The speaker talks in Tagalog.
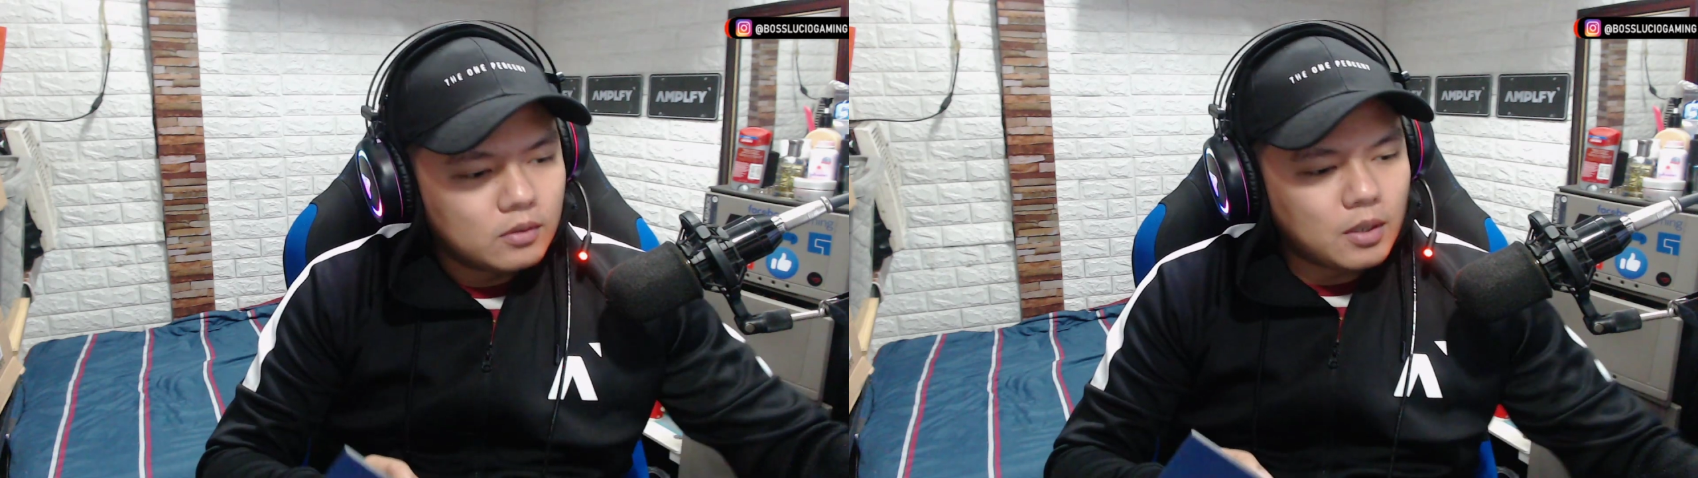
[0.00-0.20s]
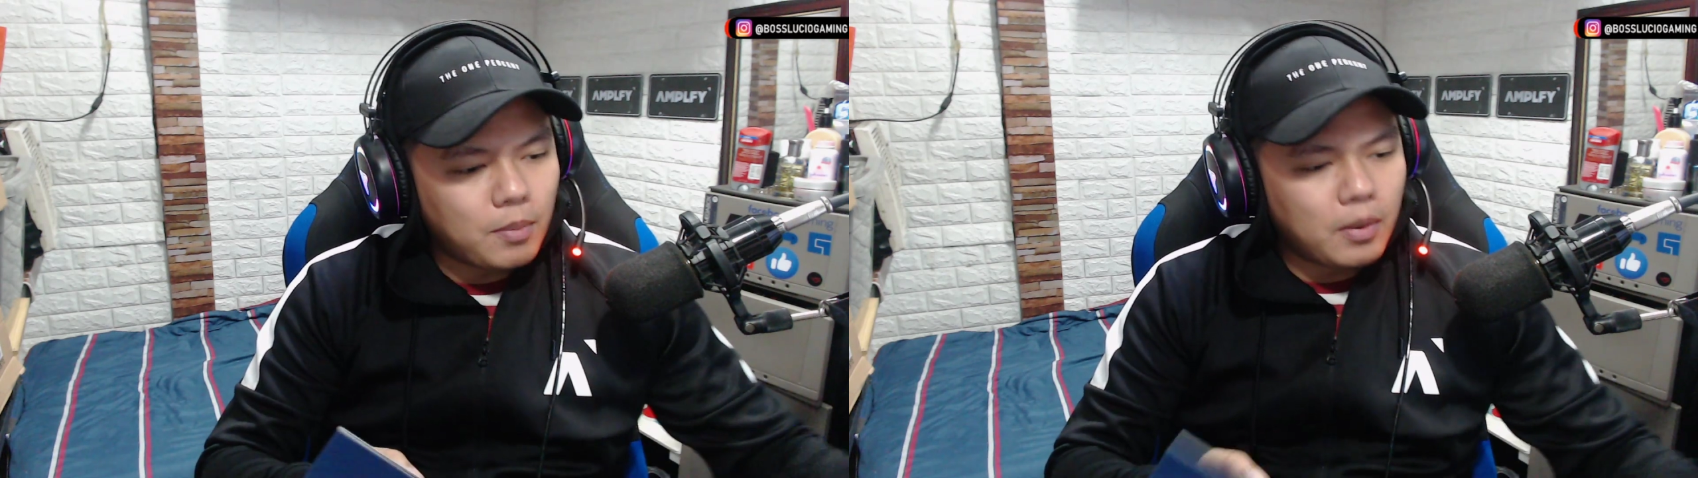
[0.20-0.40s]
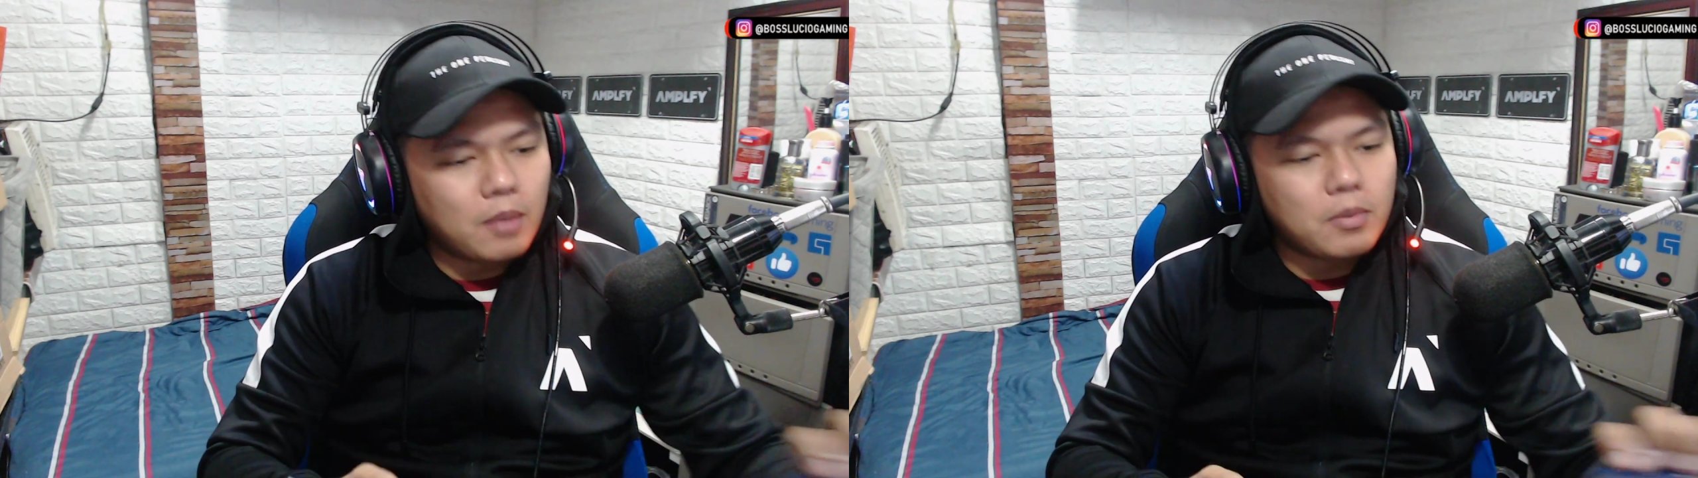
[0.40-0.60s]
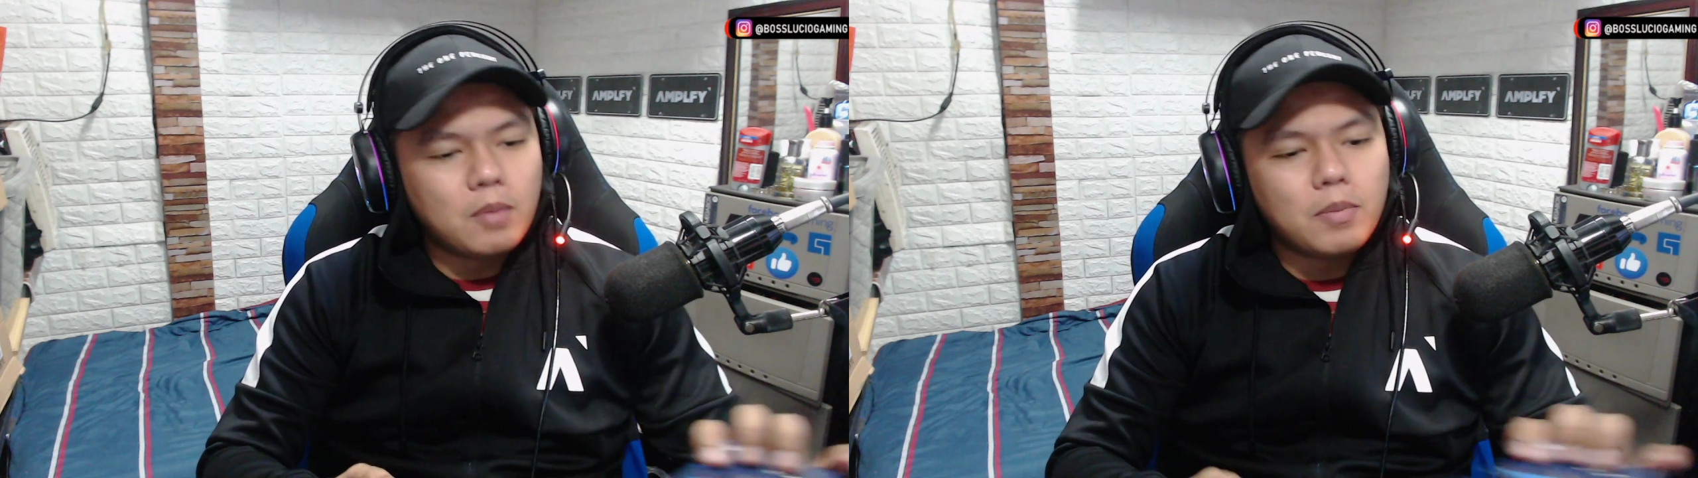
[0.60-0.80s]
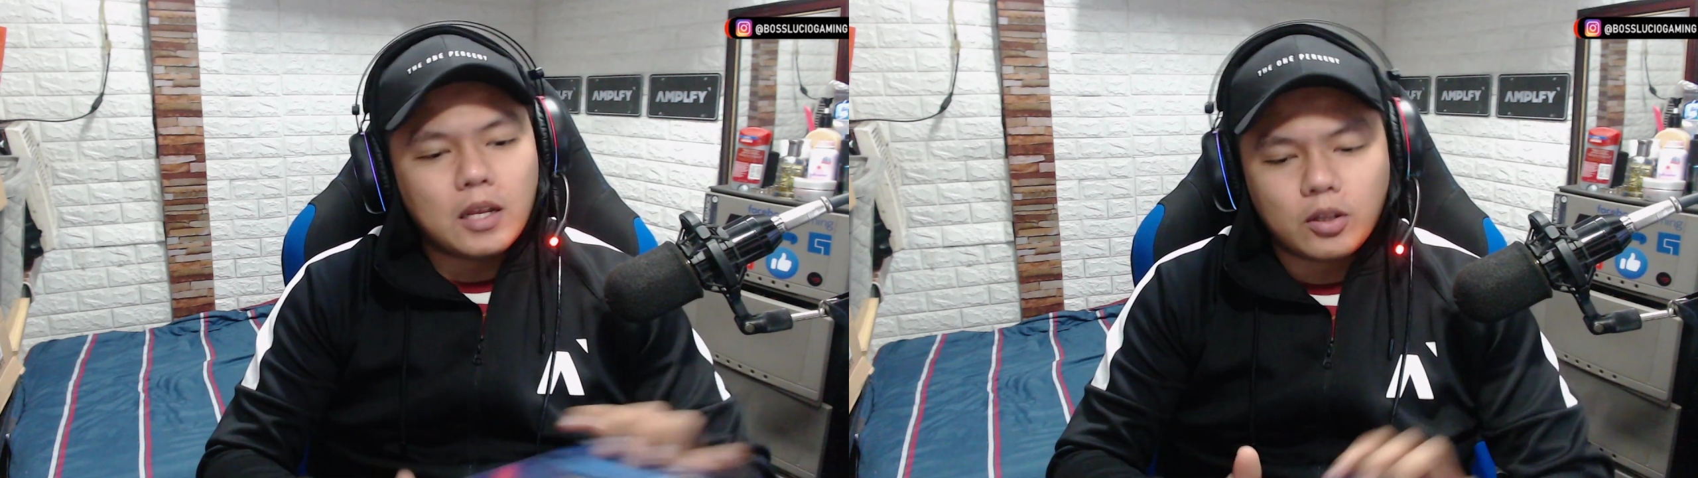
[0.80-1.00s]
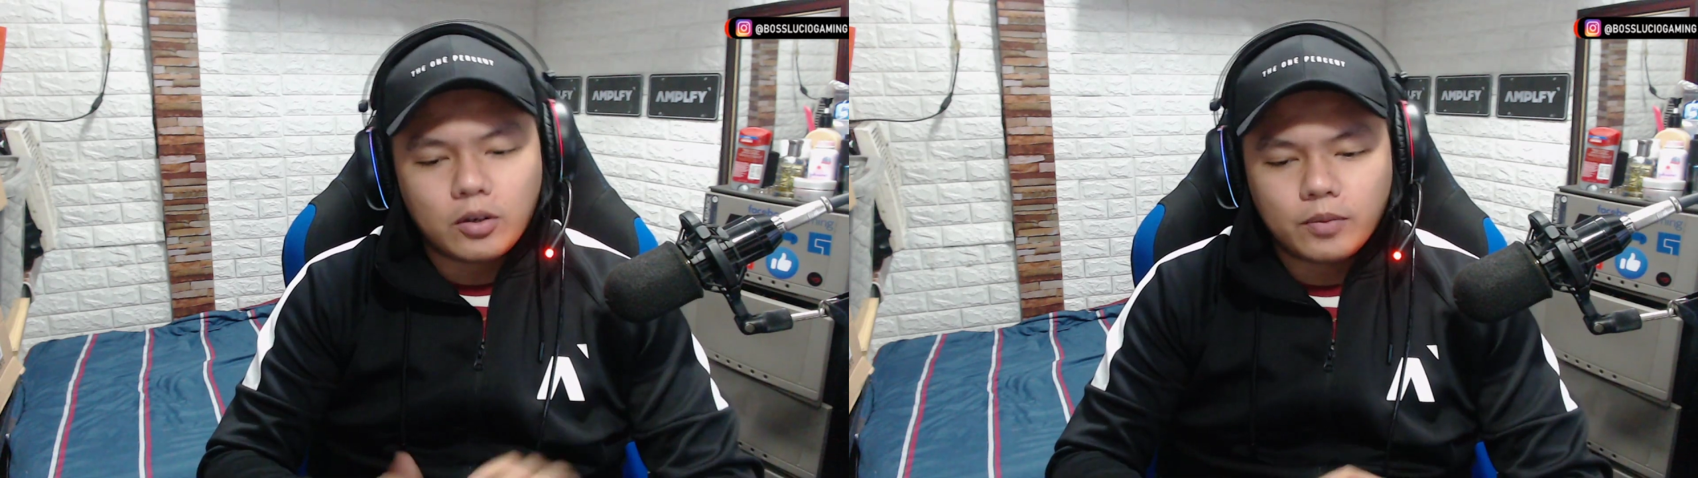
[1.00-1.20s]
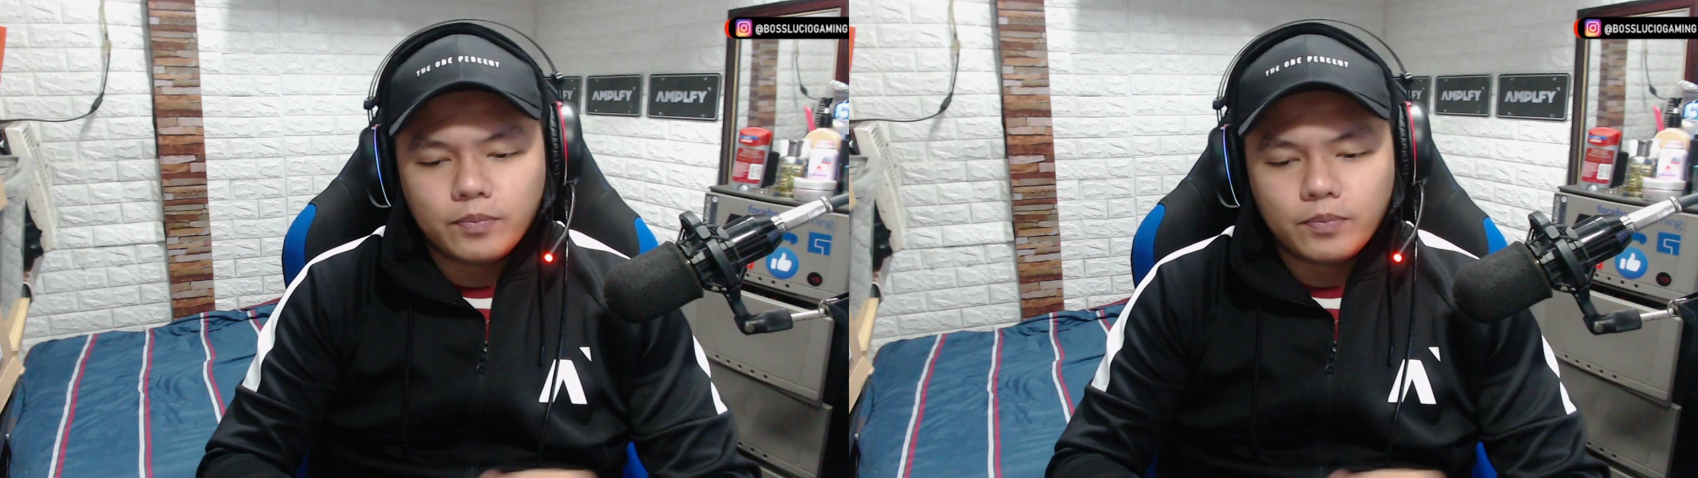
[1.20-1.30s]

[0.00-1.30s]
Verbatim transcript: Saan ba nabibili to?